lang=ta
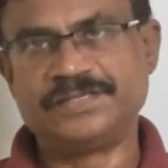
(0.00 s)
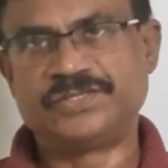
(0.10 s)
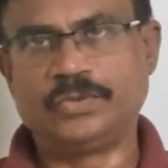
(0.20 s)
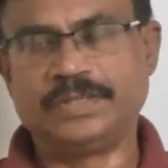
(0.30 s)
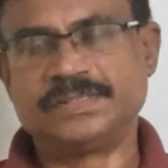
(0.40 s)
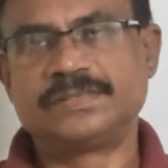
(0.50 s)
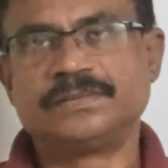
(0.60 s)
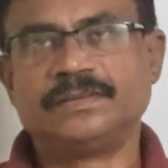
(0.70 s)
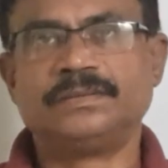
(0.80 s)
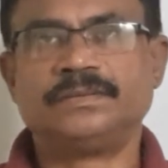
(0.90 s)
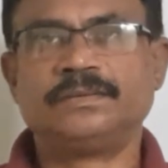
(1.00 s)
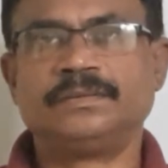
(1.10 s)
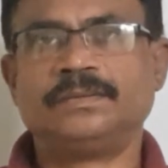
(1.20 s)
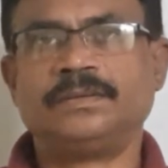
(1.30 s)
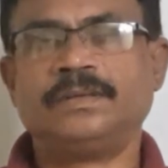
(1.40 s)
ஸ்டூடெண்ட்ஸ்
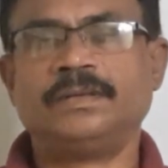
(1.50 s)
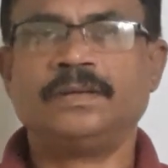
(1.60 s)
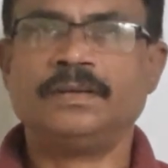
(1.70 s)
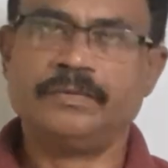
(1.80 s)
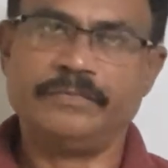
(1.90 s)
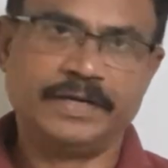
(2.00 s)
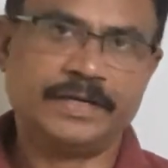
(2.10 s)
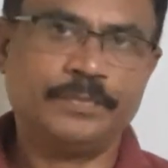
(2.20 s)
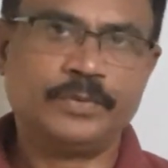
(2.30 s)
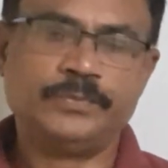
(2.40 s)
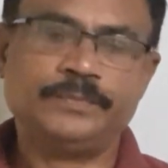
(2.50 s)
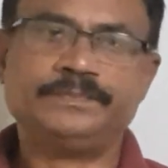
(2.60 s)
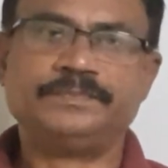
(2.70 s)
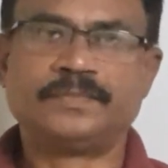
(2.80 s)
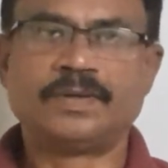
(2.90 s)
வெல்கம் டு
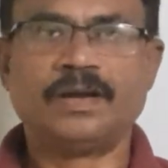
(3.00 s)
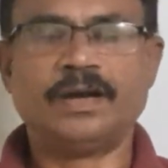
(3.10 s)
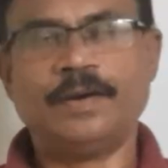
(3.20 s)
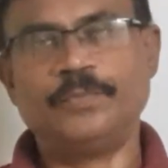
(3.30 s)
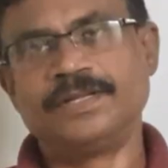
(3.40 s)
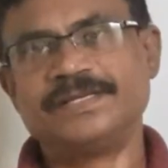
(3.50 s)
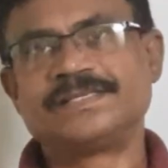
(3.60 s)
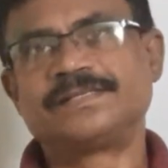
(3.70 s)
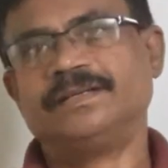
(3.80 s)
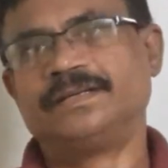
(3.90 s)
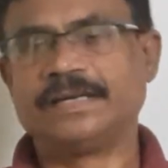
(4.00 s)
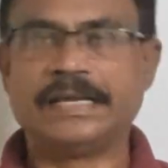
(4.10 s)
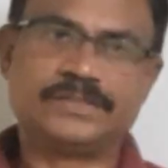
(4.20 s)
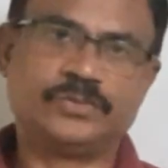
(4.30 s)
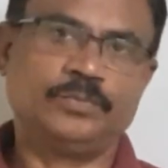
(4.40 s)
அமுதன்ஸ்
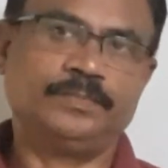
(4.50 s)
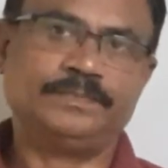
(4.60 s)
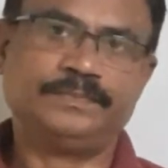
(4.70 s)
கிளாஸ் ரூம்